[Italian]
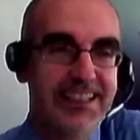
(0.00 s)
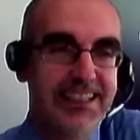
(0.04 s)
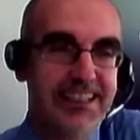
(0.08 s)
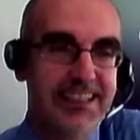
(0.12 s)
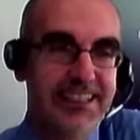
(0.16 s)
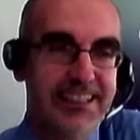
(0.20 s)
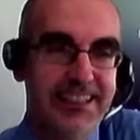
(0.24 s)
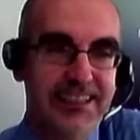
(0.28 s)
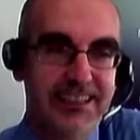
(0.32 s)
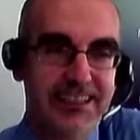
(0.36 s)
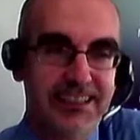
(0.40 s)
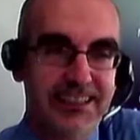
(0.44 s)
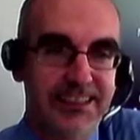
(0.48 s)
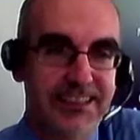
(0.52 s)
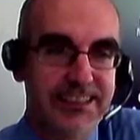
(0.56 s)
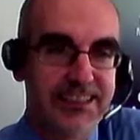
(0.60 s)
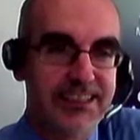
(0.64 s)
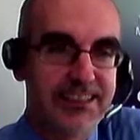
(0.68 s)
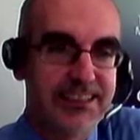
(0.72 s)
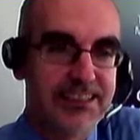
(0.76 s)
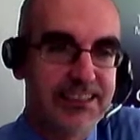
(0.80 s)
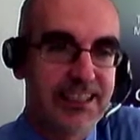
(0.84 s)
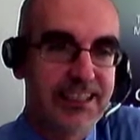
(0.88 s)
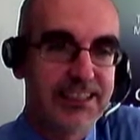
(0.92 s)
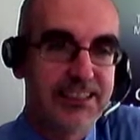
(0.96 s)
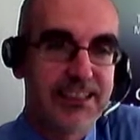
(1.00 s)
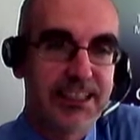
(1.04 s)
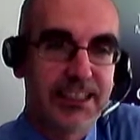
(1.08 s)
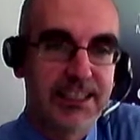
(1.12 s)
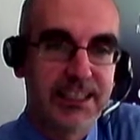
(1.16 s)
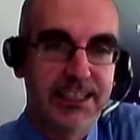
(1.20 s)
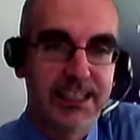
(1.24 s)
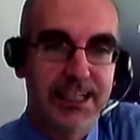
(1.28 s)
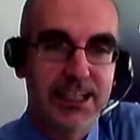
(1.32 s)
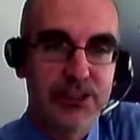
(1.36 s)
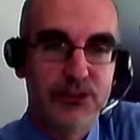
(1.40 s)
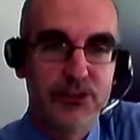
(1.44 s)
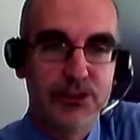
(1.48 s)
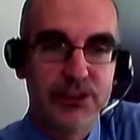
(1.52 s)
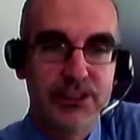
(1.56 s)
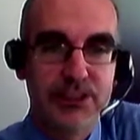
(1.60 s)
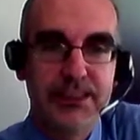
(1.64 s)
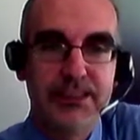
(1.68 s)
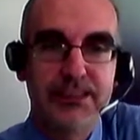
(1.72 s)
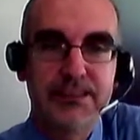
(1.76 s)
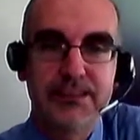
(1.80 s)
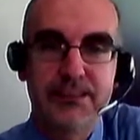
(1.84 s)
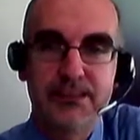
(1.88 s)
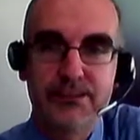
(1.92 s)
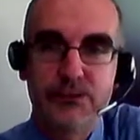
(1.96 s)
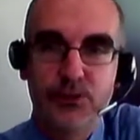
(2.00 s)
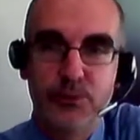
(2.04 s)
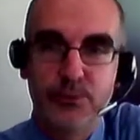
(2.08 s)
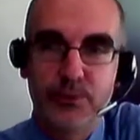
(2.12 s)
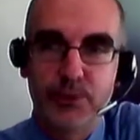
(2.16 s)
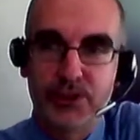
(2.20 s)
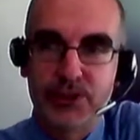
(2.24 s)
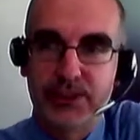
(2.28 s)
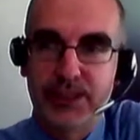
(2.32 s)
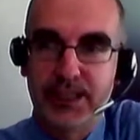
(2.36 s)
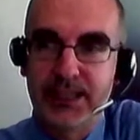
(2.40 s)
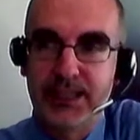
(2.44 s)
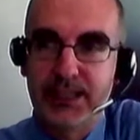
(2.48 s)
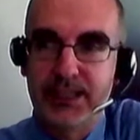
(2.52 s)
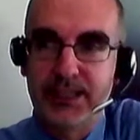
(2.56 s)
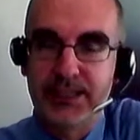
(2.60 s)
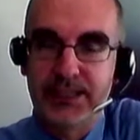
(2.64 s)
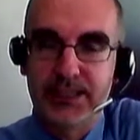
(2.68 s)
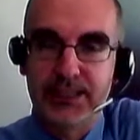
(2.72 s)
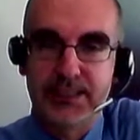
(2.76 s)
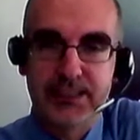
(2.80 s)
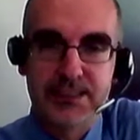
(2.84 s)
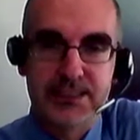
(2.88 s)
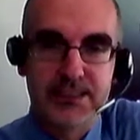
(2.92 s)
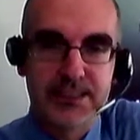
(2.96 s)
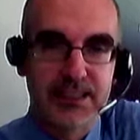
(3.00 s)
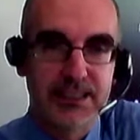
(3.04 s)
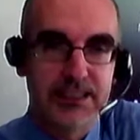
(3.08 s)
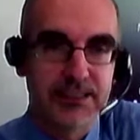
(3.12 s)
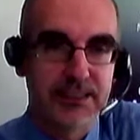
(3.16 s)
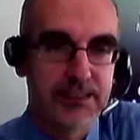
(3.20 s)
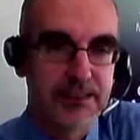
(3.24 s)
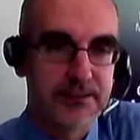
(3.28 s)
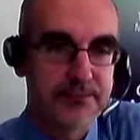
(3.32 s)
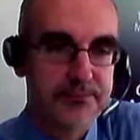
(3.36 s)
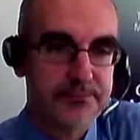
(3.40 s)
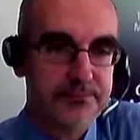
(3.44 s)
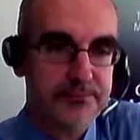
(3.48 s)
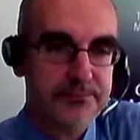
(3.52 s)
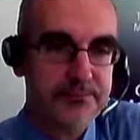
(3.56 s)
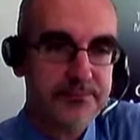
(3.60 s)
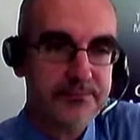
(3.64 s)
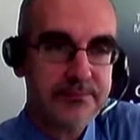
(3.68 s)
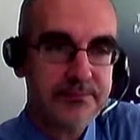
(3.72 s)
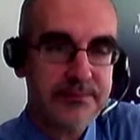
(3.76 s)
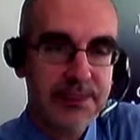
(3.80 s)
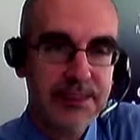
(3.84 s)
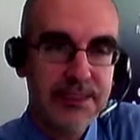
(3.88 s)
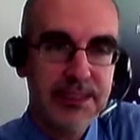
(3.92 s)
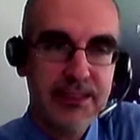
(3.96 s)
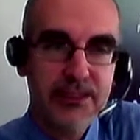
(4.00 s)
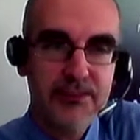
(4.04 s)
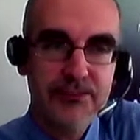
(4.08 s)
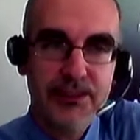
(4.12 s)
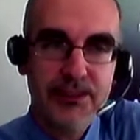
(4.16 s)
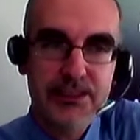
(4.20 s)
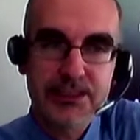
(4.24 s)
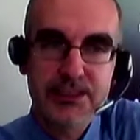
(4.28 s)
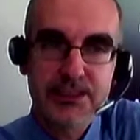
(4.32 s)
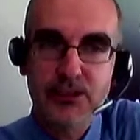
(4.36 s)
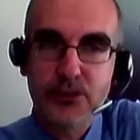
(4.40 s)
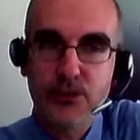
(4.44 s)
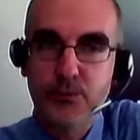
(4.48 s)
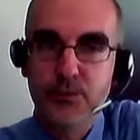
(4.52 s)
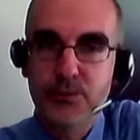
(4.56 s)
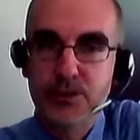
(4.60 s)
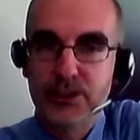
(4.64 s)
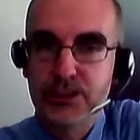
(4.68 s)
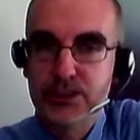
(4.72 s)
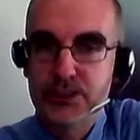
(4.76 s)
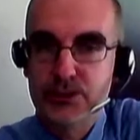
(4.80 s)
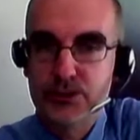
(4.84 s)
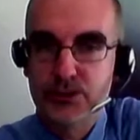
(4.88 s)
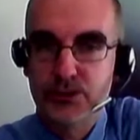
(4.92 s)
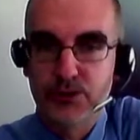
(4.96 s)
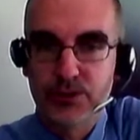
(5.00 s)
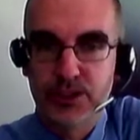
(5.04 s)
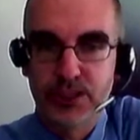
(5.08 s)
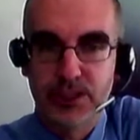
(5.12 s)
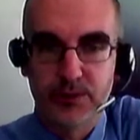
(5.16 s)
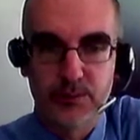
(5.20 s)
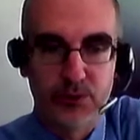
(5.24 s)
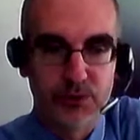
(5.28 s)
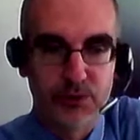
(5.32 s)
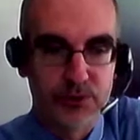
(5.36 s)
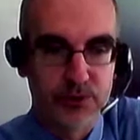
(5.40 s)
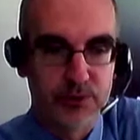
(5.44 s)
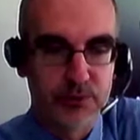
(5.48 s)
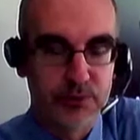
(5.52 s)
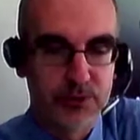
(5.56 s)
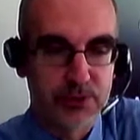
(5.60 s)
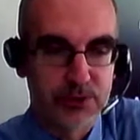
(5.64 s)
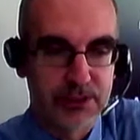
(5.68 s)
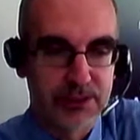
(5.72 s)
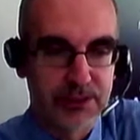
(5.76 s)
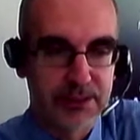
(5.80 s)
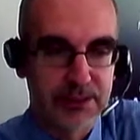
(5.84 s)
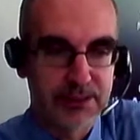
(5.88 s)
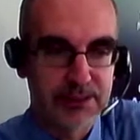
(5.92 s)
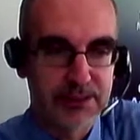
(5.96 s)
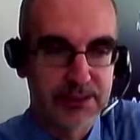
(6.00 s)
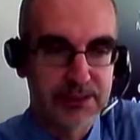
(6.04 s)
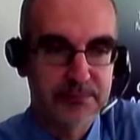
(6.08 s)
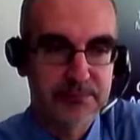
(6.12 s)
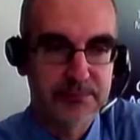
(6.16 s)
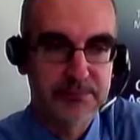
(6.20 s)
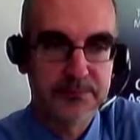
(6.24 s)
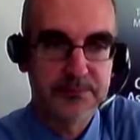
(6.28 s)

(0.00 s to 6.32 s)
e essere in grado di supportare anche le aziende nella fase della comunicazione è molto importante.